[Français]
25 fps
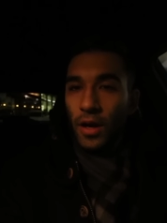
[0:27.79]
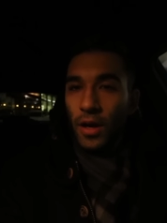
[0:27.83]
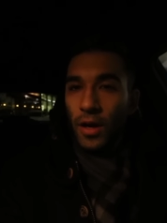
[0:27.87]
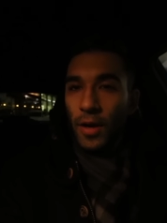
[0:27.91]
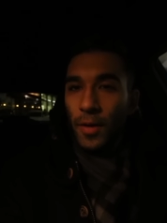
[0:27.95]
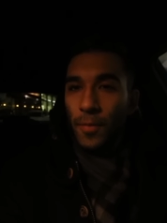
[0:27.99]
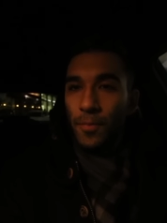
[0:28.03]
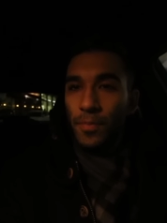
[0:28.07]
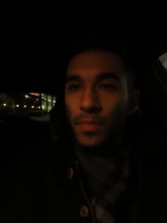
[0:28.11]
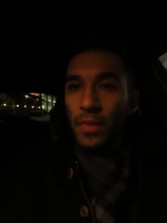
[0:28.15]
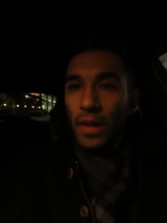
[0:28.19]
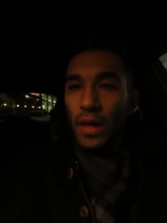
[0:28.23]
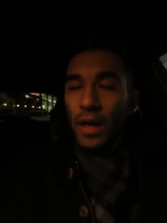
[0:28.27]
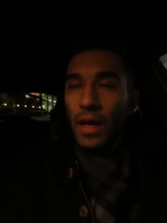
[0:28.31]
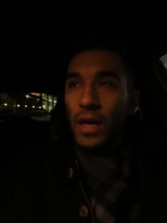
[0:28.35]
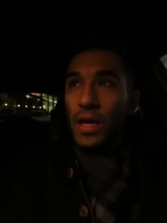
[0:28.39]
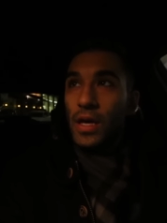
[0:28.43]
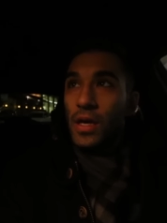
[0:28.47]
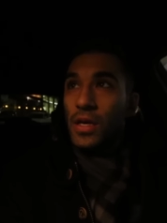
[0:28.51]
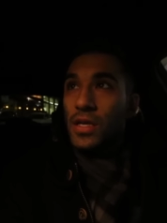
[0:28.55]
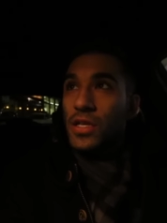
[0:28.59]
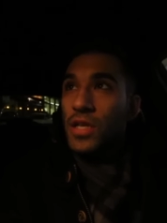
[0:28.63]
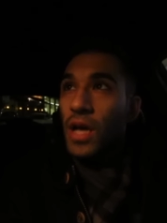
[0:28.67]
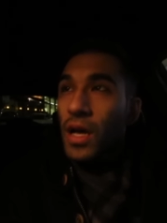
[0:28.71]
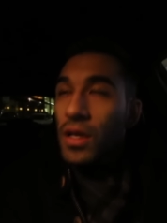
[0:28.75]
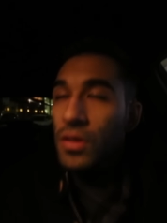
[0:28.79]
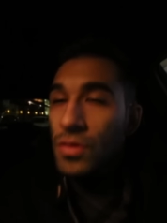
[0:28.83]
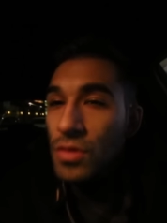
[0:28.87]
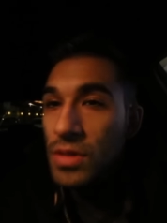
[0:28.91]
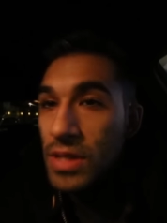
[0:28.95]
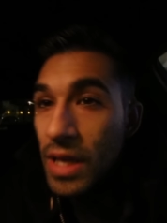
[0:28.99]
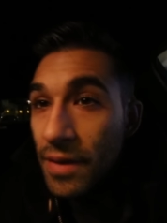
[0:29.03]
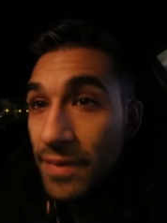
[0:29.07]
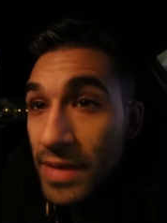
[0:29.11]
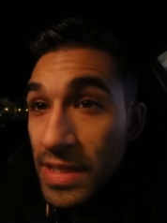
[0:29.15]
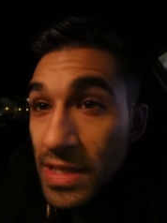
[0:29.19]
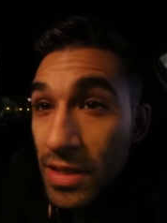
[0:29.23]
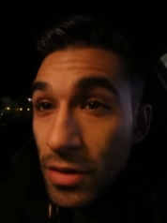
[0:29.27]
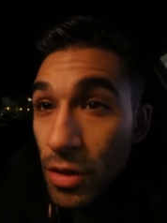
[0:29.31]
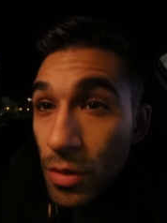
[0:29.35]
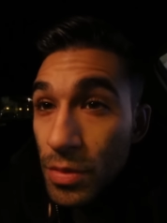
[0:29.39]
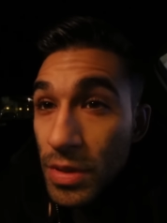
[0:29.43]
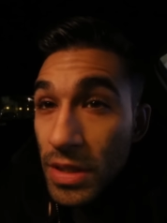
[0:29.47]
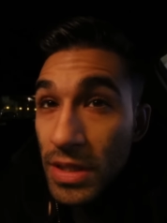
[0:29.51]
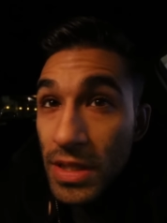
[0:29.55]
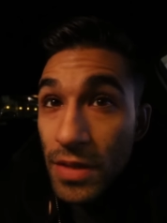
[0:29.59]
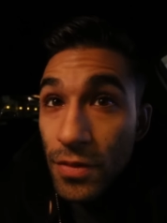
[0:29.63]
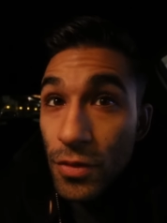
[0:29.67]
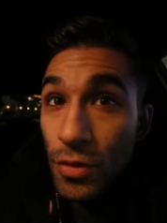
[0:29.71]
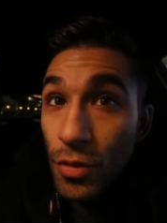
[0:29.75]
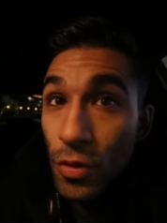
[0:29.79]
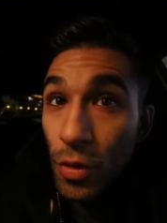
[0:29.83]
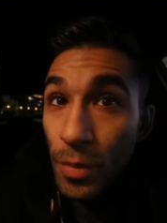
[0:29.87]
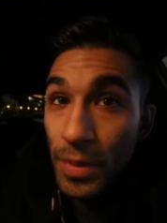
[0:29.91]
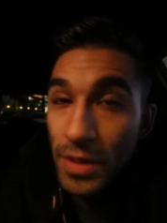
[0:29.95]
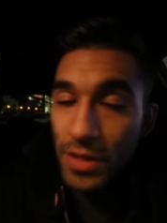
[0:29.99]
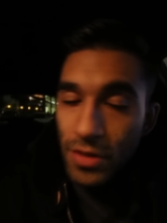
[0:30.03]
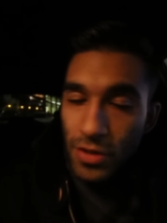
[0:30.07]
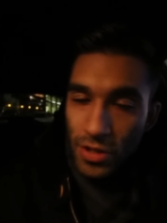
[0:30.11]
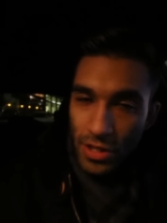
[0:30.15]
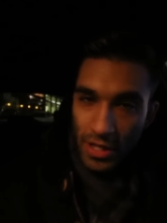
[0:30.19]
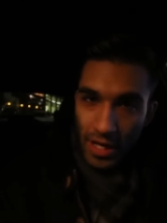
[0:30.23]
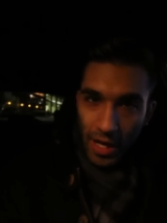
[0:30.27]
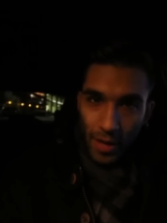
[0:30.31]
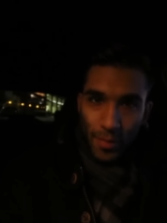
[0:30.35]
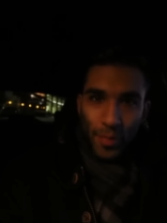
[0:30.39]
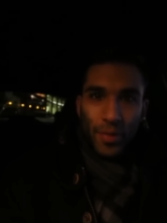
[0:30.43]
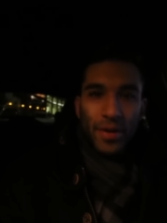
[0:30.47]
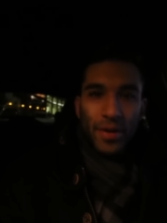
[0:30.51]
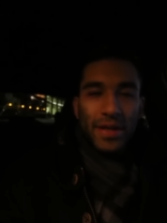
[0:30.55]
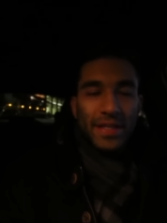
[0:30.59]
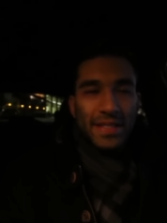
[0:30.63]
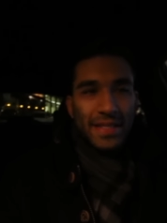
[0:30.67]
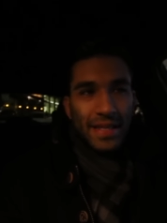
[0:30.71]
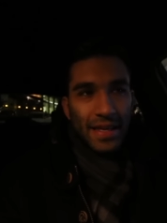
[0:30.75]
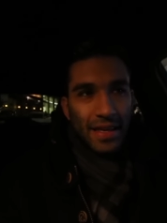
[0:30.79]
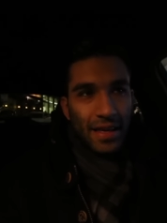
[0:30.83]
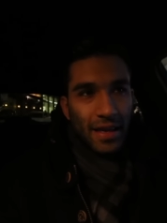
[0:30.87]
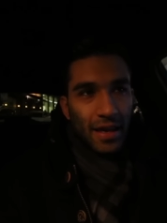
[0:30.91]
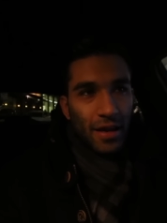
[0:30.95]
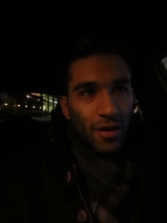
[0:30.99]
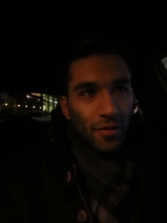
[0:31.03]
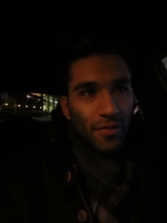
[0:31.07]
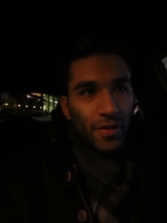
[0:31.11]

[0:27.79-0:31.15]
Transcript: Euh, j'ai un souci avec cet objectif du coup parce que je l'ai un peu essayé.